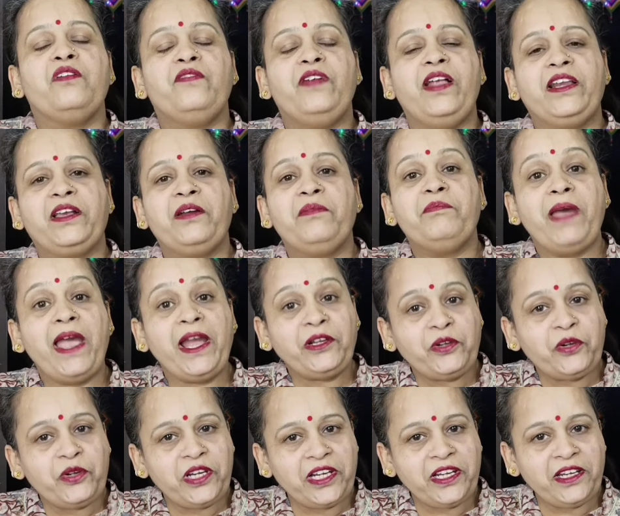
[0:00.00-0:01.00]
वेलकम
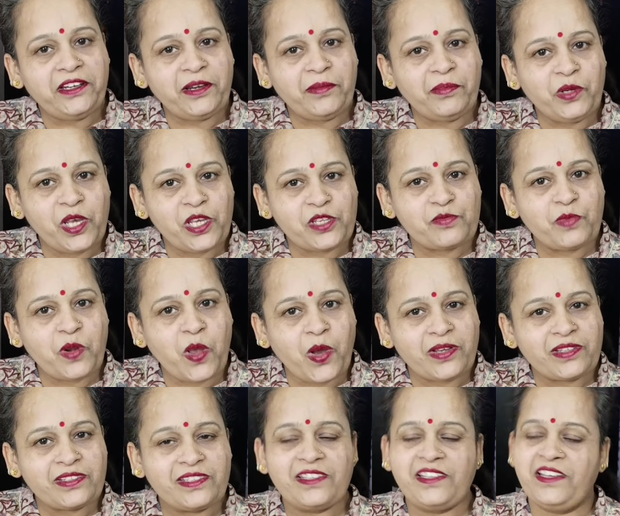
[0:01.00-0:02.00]
बैक टू डी डी डब्ल्यू एस
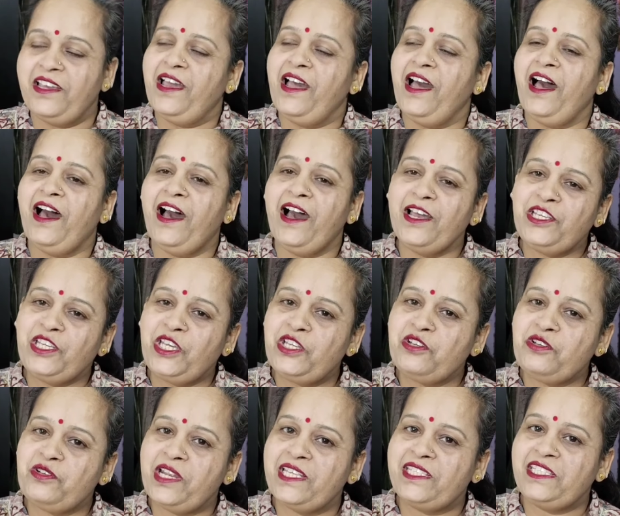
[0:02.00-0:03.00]
ब्लॉग्स आज की
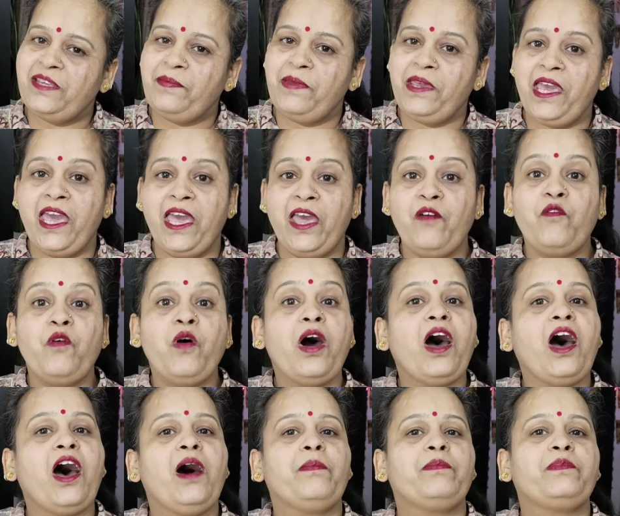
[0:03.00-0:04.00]
जो रेसिपी है वो
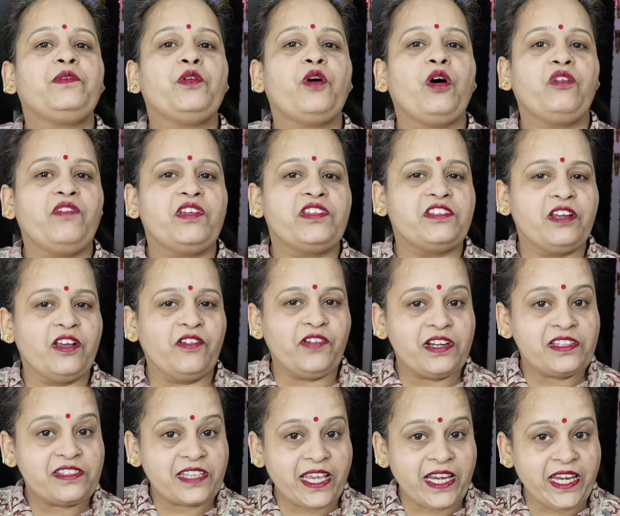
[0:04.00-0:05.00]
आप नॉन वेज
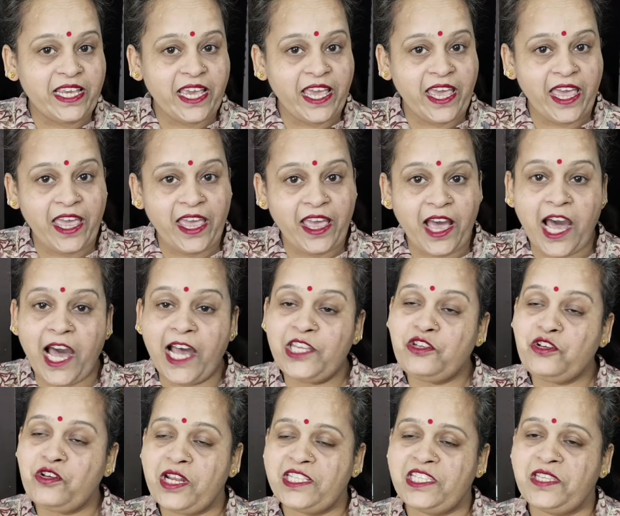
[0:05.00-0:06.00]
लवर्स के लिए है
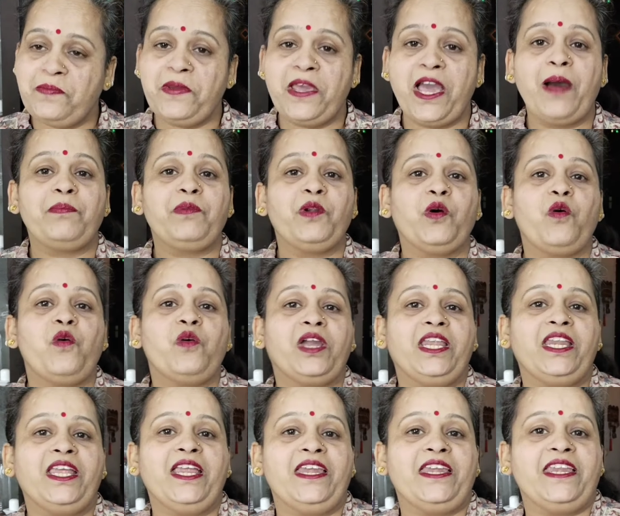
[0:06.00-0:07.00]
आज जो रेसिपी आप लोगों
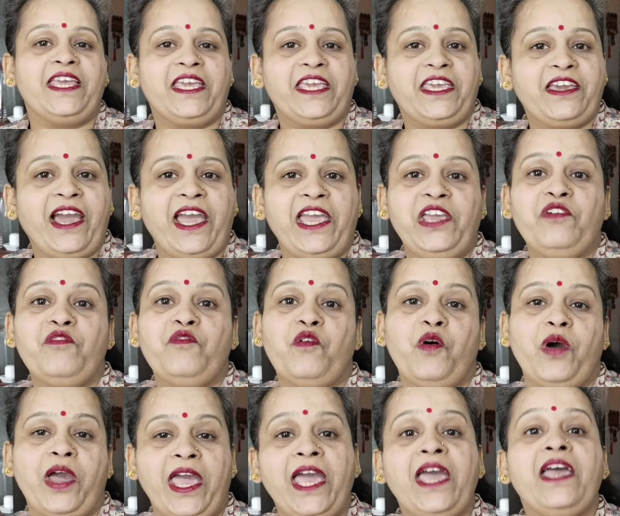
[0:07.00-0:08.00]
के लिए लेके आई हूँ
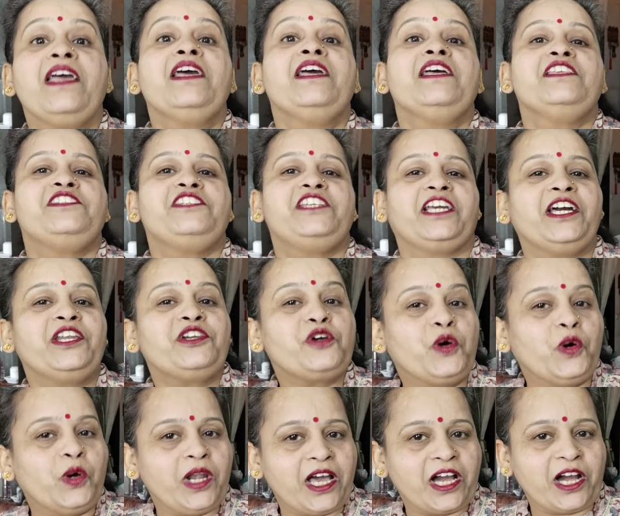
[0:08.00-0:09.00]
वो है
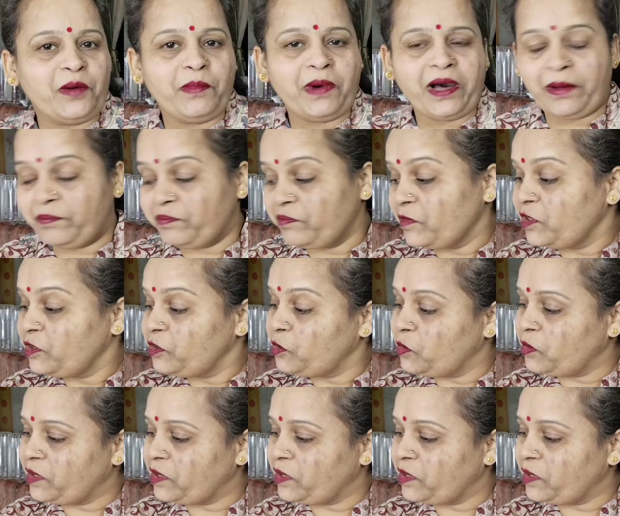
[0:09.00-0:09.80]
चिकन गोला कबाब तो